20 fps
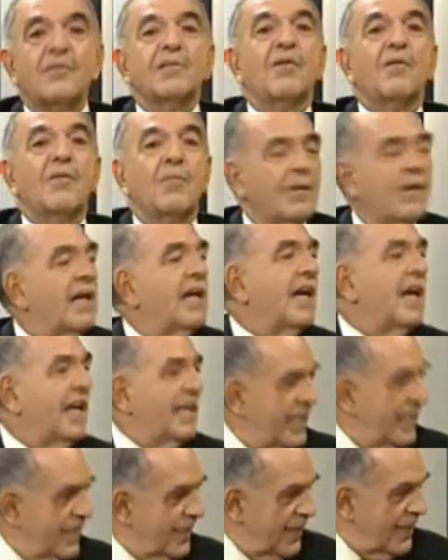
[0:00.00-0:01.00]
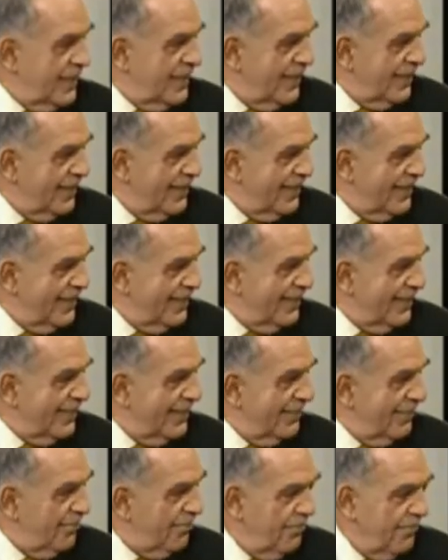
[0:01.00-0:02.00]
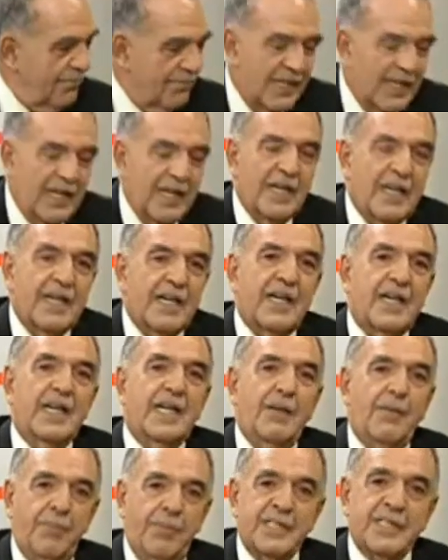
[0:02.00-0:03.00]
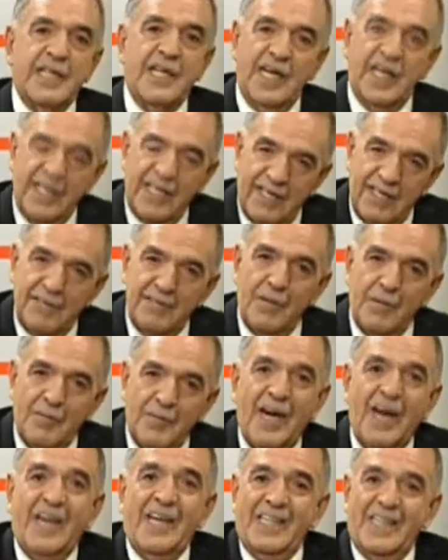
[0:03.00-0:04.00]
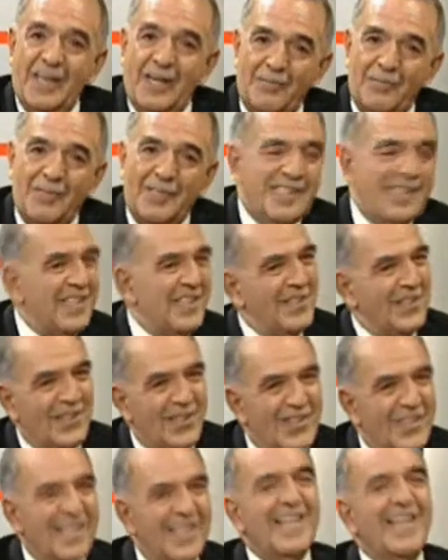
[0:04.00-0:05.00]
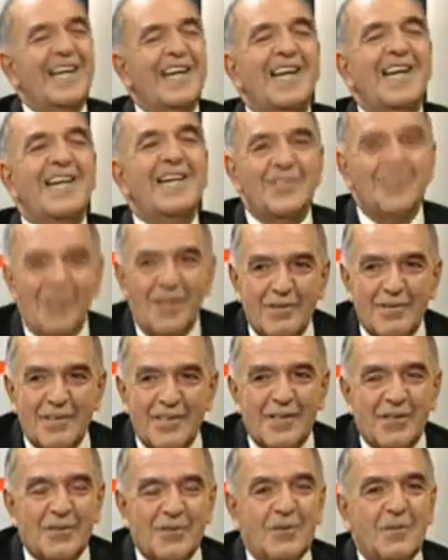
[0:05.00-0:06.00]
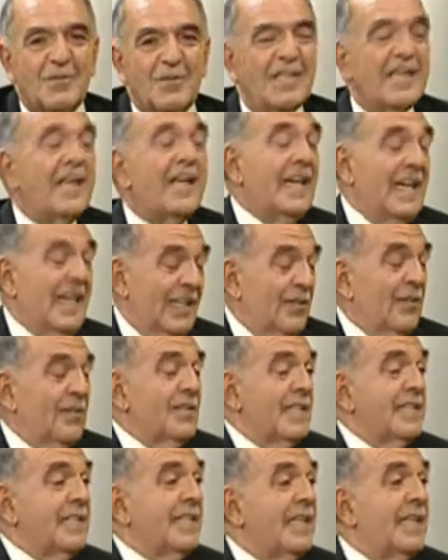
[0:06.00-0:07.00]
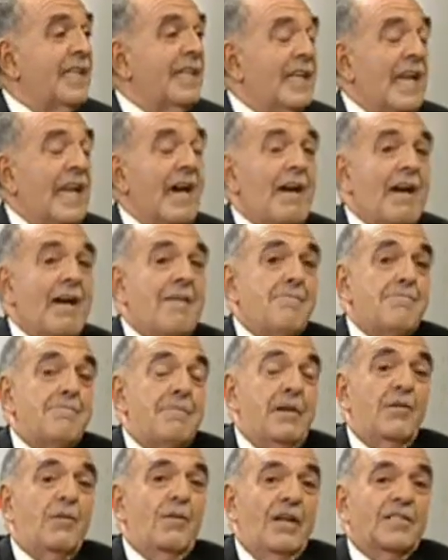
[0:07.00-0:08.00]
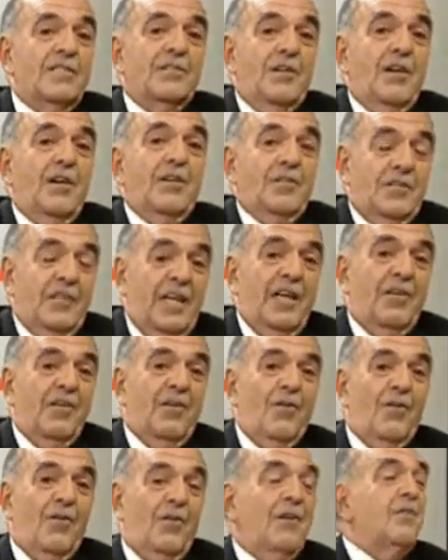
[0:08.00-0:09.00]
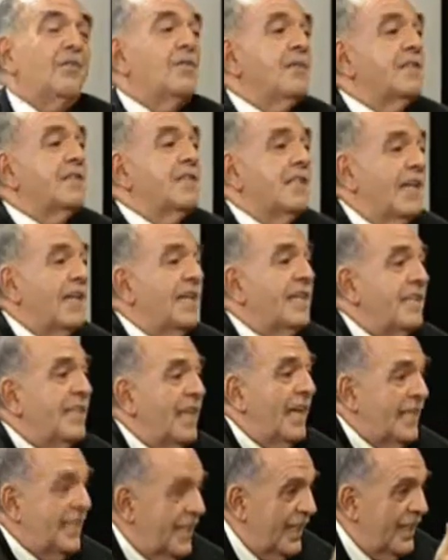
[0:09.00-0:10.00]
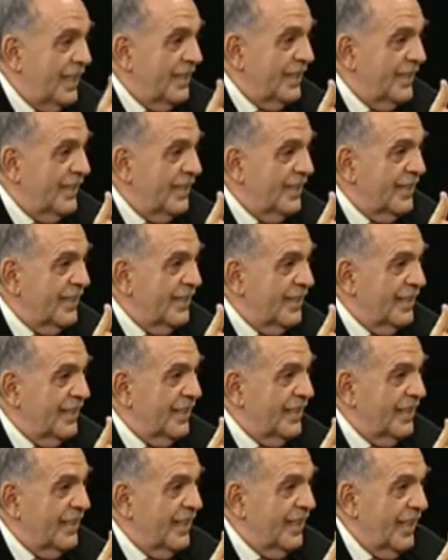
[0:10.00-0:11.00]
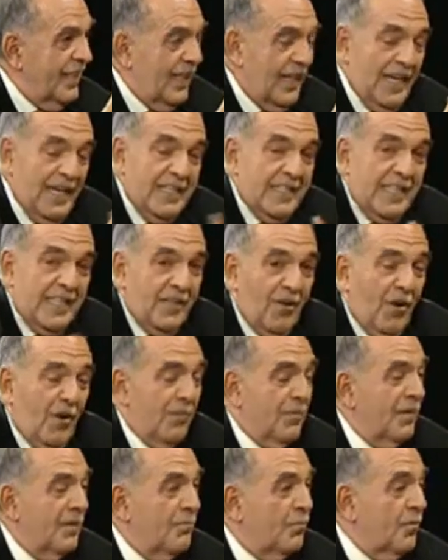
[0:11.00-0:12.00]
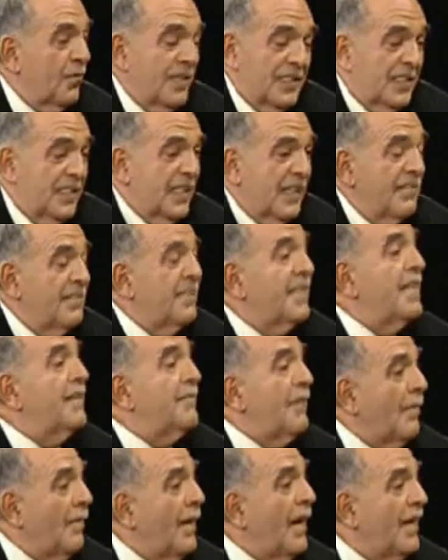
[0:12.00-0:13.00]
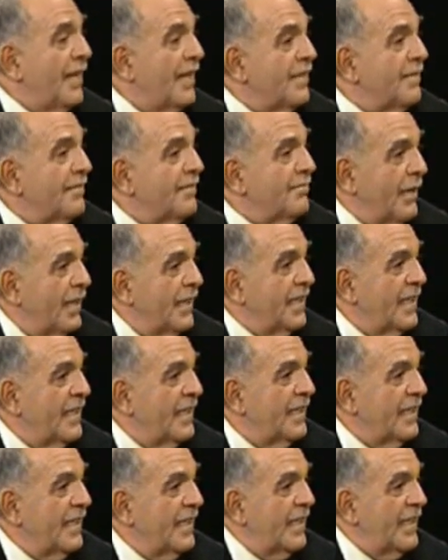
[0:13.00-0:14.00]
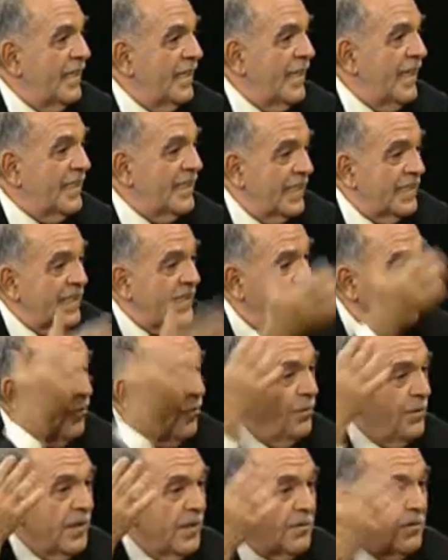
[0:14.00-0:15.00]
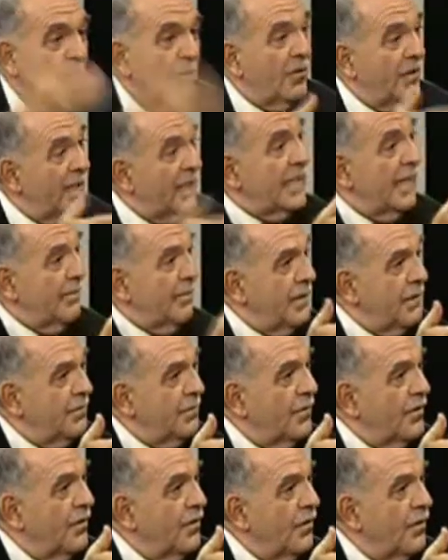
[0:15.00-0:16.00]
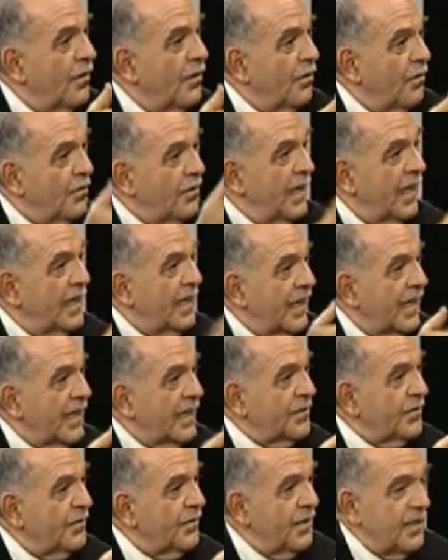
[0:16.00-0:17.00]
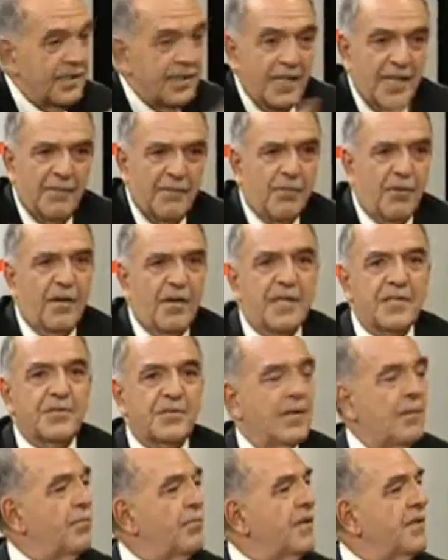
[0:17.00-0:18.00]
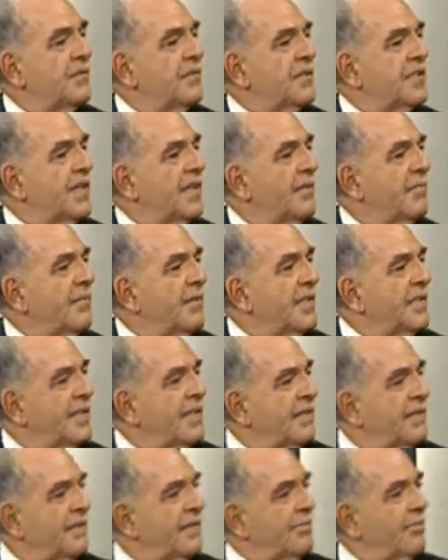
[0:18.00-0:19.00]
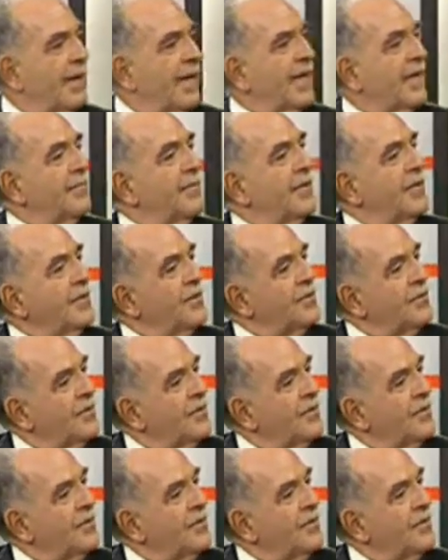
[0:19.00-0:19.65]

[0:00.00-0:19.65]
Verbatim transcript: a comprar las galletas. La plata la daba mi mamá generalmente yo solamente Entonces, la vinculación que yo tengo con la Universidad de Ñaña es enorme, porque es a través de mi mamá, vaya. Y quizás he descubierto ahorita mismo una de las razones por las que estoy apoyando esta campaña. Válgame Dios,